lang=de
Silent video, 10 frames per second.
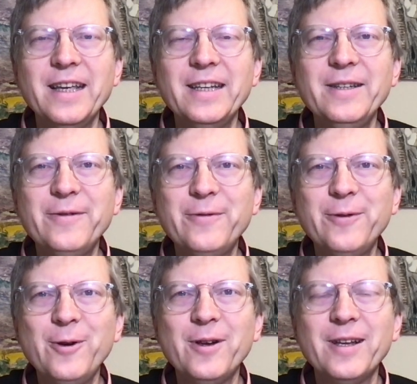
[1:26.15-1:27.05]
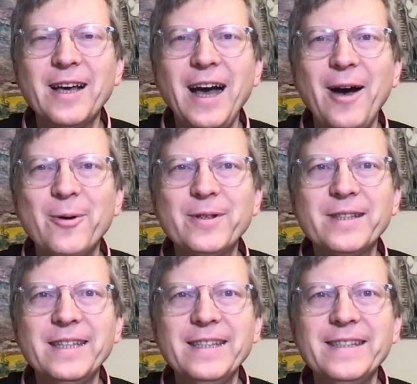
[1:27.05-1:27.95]
Die Fülle
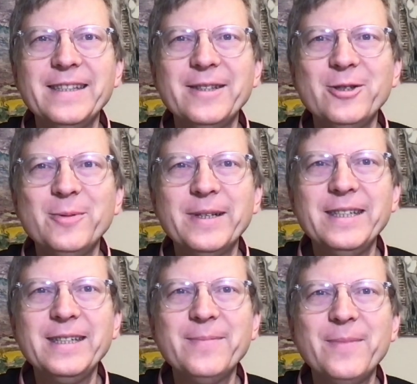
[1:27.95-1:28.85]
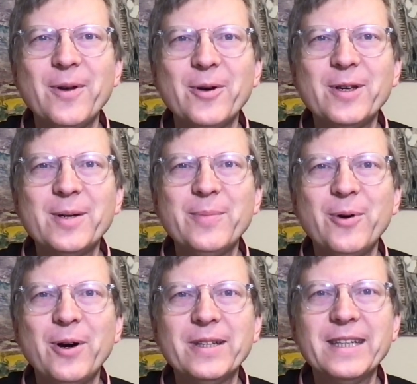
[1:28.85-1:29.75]
ausgießen über diesem
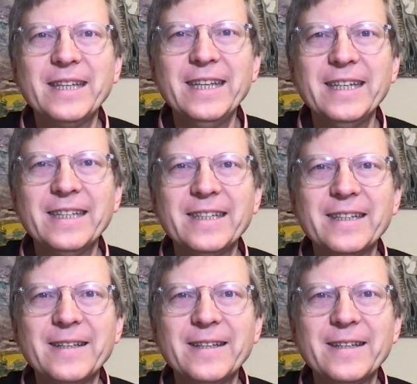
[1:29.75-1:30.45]
neugeborenen Kind.